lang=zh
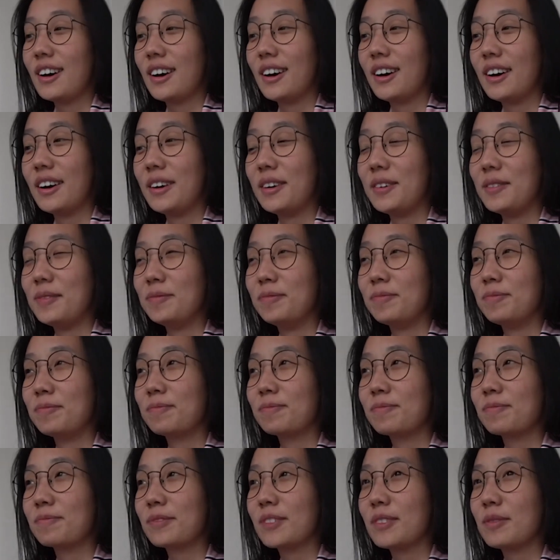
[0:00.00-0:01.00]
嗯，
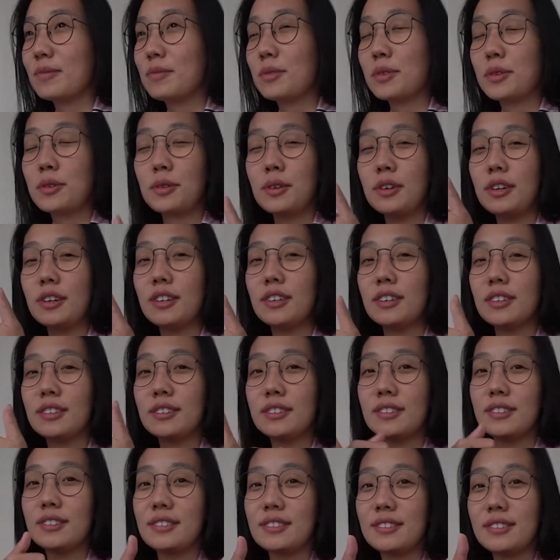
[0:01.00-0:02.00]
不过
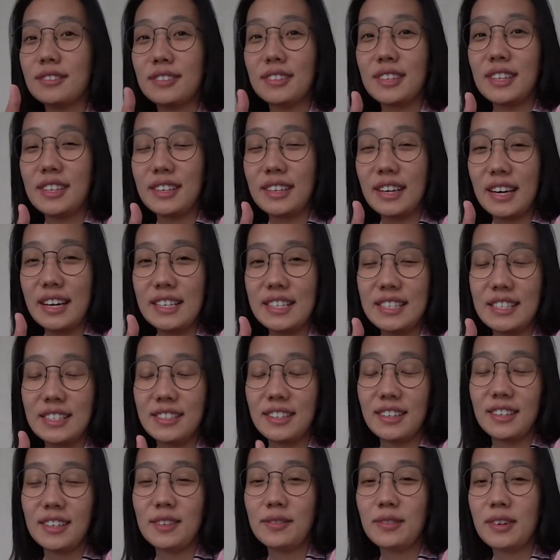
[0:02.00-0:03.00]
挺开心
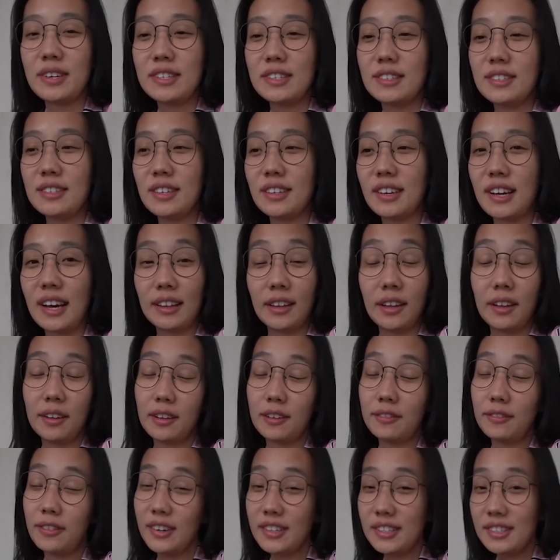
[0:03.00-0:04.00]
的，因为今天看到
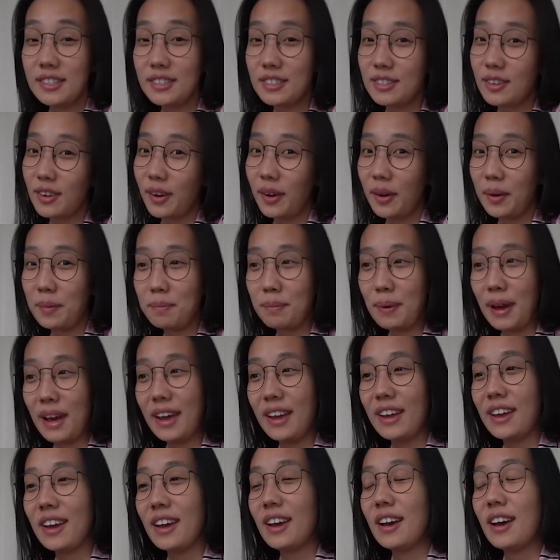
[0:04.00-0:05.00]
的风景都很
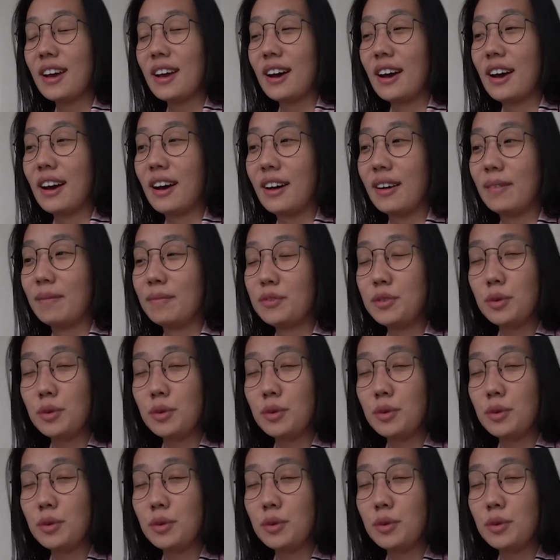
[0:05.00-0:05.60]
美啊。